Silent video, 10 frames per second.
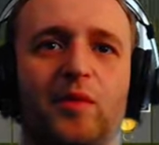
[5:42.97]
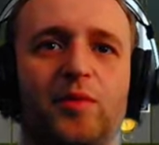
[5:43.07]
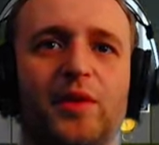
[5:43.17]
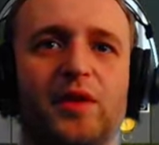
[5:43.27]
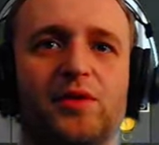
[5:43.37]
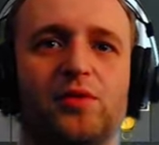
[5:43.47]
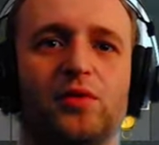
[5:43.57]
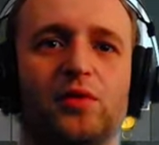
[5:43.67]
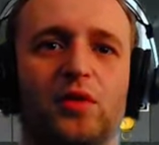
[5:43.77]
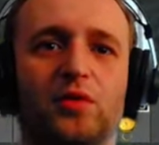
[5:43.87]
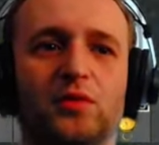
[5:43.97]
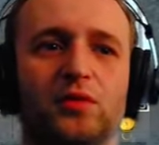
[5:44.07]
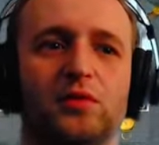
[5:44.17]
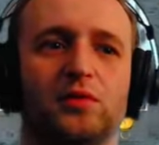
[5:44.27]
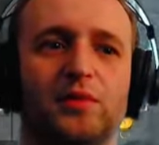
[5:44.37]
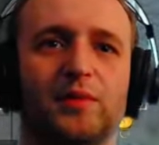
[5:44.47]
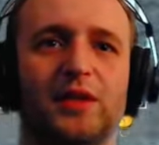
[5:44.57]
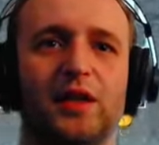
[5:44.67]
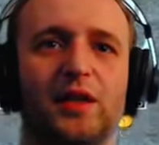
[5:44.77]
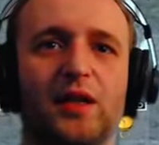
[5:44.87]
Bo pięciu to Mam
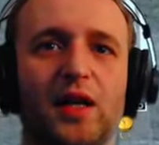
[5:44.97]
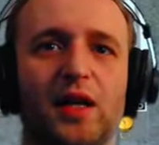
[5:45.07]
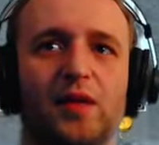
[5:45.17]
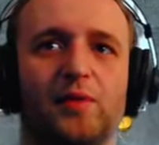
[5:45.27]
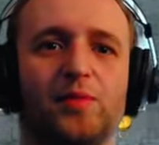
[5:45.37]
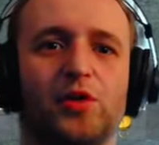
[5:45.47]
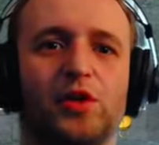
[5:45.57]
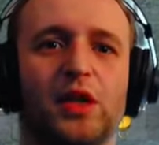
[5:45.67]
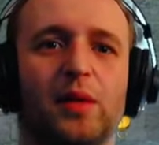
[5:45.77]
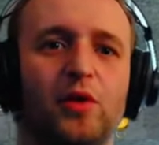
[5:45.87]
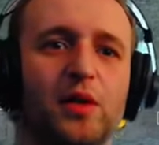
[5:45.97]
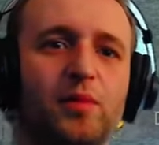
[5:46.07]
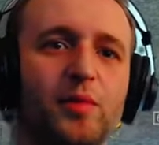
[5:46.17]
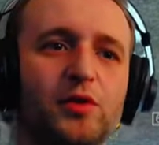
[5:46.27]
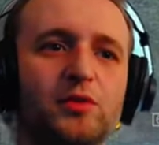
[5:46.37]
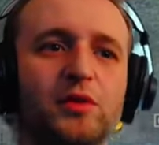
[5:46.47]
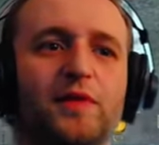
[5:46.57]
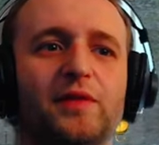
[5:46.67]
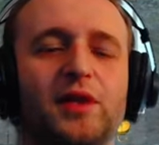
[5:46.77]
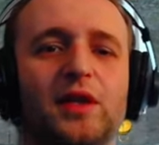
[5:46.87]
Deringera, mam trzy naboje po prostu,
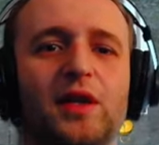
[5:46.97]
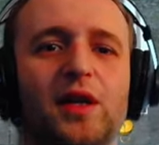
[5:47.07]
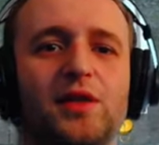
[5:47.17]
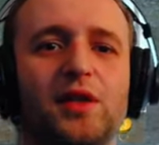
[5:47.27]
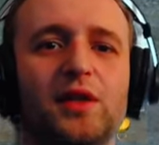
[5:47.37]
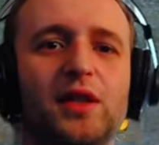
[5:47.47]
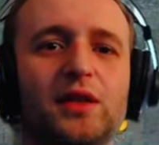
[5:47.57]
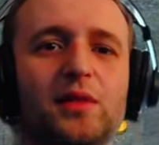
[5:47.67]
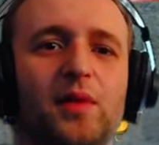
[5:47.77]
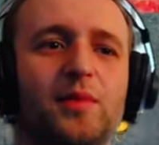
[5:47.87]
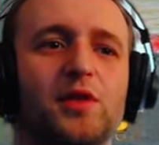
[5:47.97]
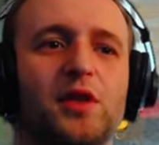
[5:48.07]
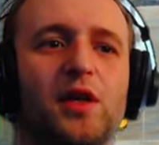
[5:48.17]
dwa w Deringerze i jeden mam jeszcze...